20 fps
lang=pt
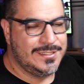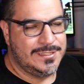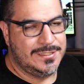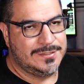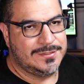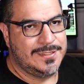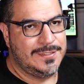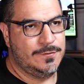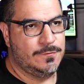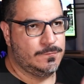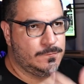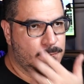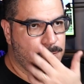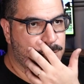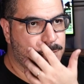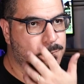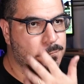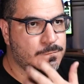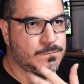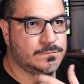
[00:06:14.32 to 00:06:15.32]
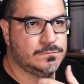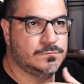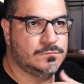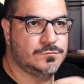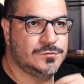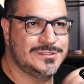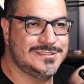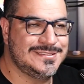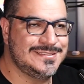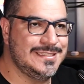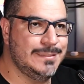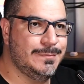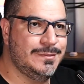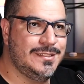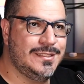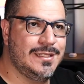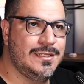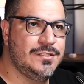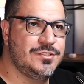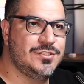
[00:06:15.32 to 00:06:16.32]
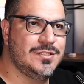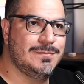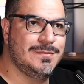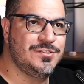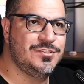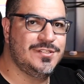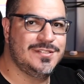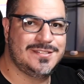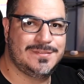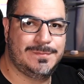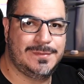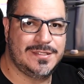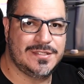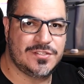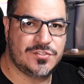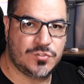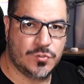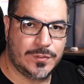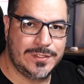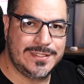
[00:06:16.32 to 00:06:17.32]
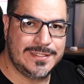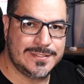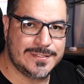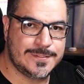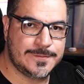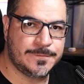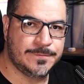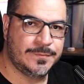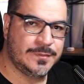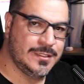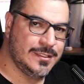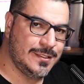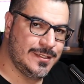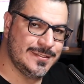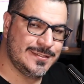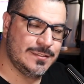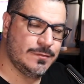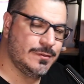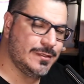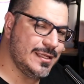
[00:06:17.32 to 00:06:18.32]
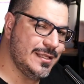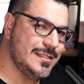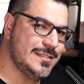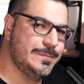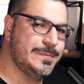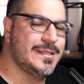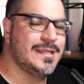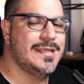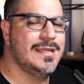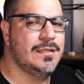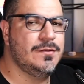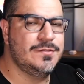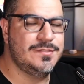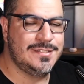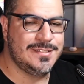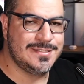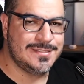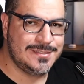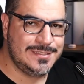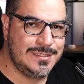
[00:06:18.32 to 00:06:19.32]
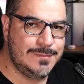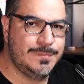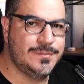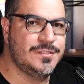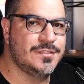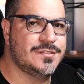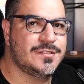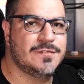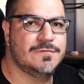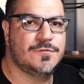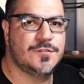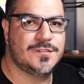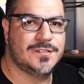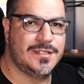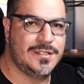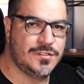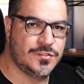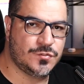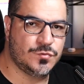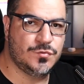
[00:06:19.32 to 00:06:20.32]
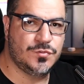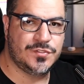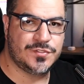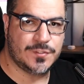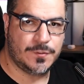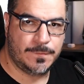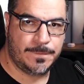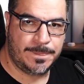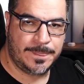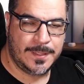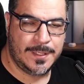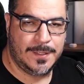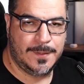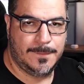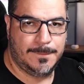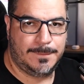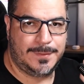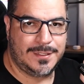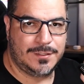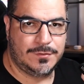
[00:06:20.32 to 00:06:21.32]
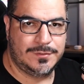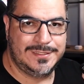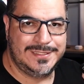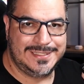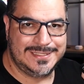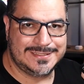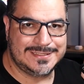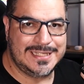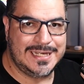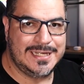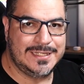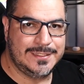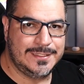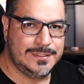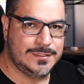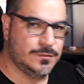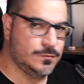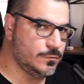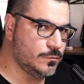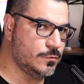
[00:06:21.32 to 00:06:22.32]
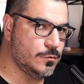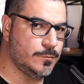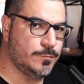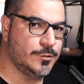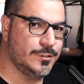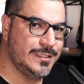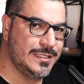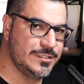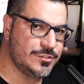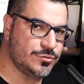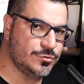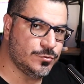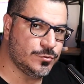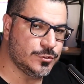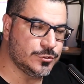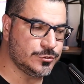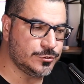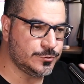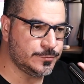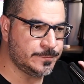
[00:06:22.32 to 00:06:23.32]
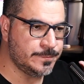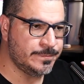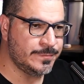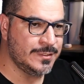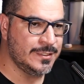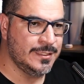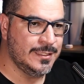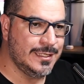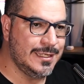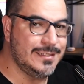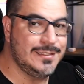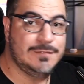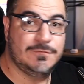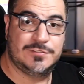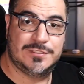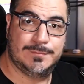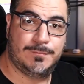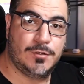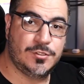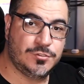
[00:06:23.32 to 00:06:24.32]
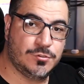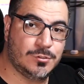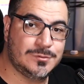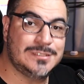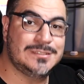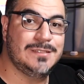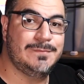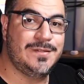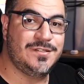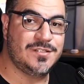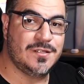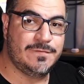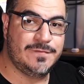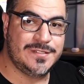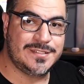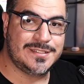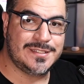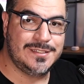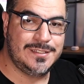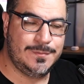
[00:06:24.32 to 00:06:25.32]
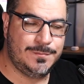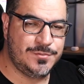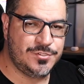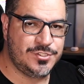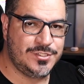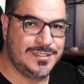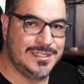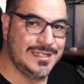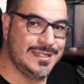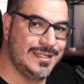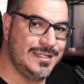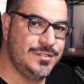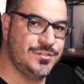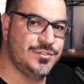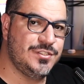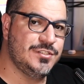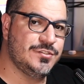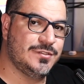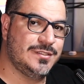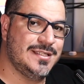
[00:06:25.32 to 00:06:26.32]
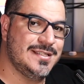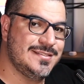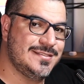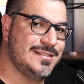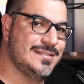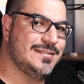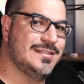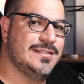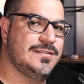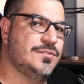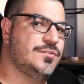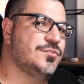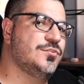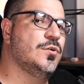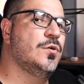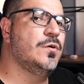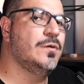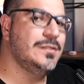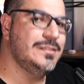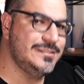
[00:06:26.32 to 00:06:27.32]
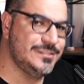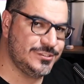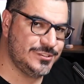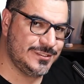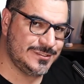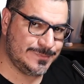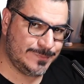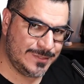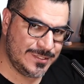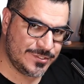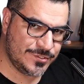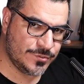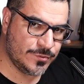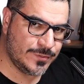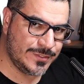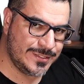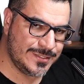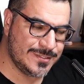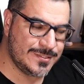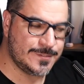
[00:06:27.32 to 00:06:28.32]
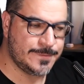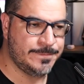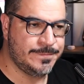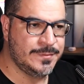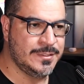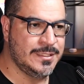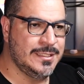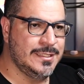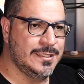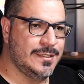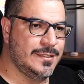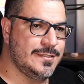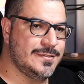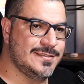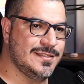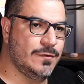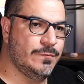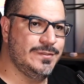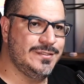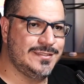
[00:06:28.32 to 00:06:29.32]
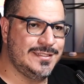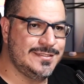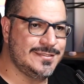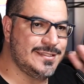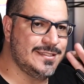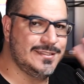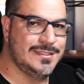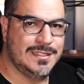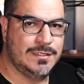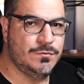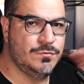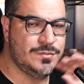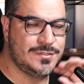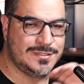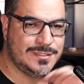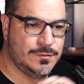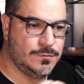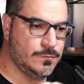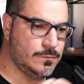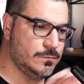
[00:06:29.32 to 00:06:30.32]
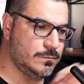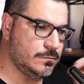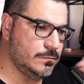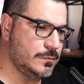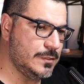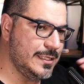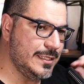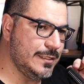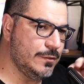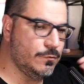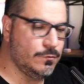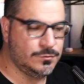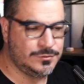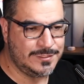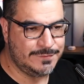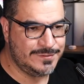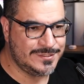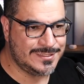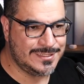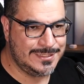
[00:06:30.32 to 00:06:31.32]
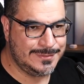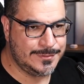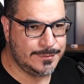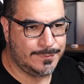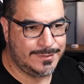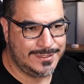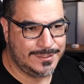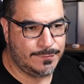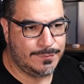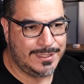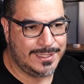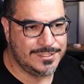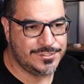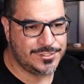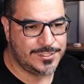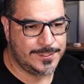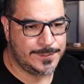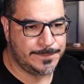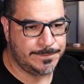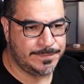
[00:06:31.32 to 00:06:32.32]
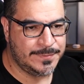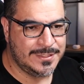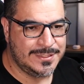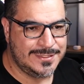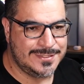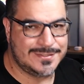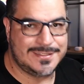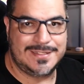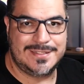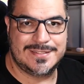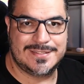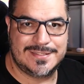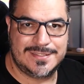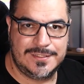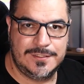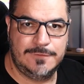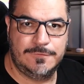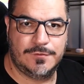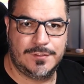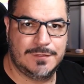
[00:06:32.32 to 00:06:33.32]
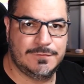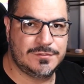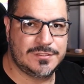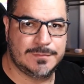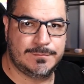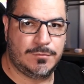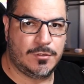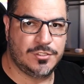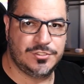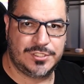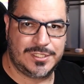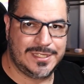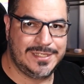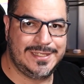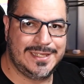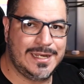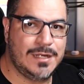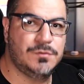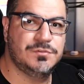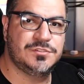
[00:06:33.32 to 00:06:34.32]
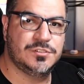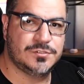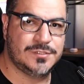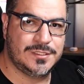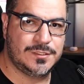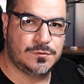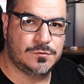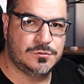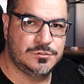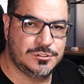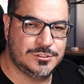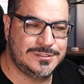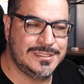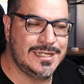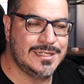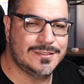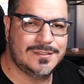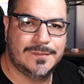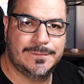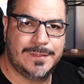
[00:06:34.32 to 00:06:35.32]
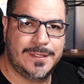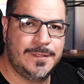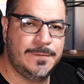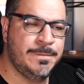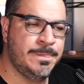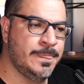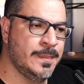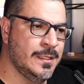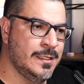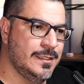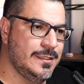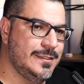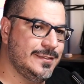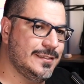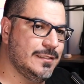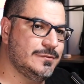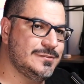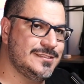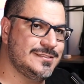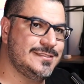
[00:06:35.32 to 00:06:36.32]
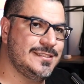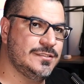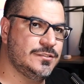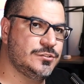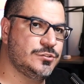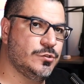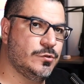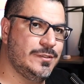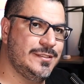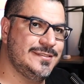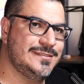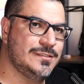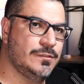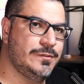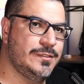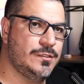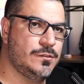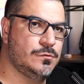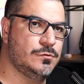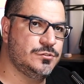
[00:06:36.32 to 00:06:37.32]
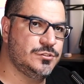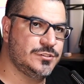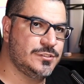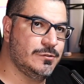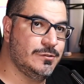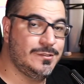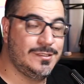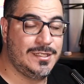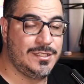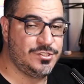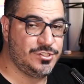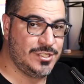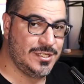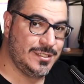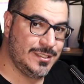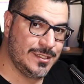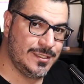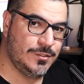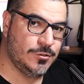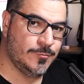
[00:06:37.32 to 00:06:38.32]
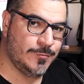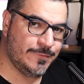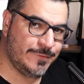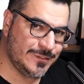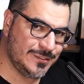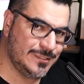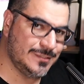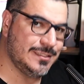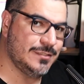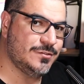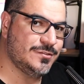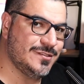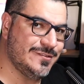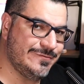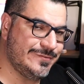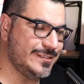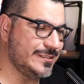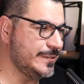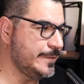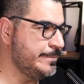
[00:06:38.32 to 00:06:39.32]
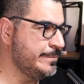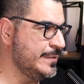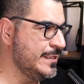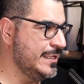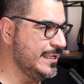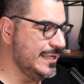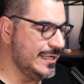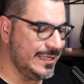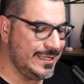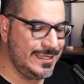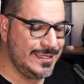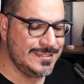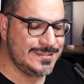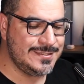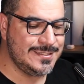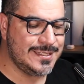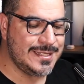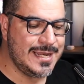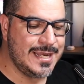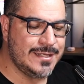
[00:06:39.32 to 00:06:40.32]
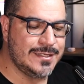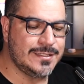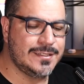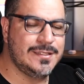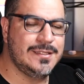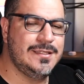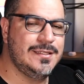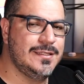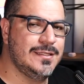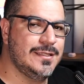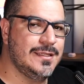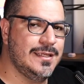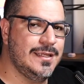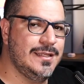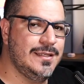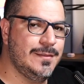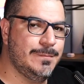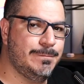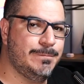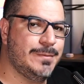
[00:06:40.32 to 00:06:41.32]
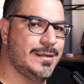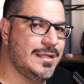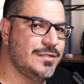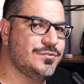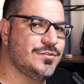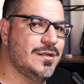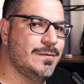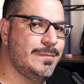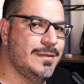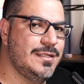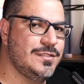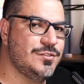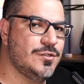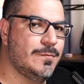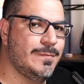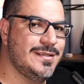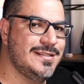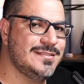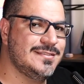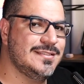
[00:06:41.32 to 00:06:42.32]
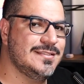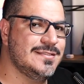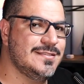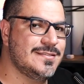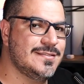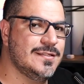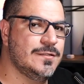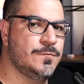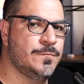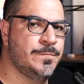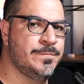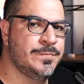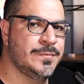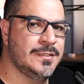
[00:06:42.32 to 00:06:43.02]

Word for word: ele tem um, um sistema ali que ele chama de expressões, que são aqueles pequenos snippets que vocês usam para conectar né, um componente no outro. Ali você pode rodar também JavaScript e, além disso, tem as extensões de expressões que são itens que não são. É, o JavaScript é uma linguagem extensível, né? Você pode criar os seus recursos nela também. Então, as extensões são recursos que o NHN criou para facilitar a nossa vida. Esse cara aqui, ele praticamente é uma extensão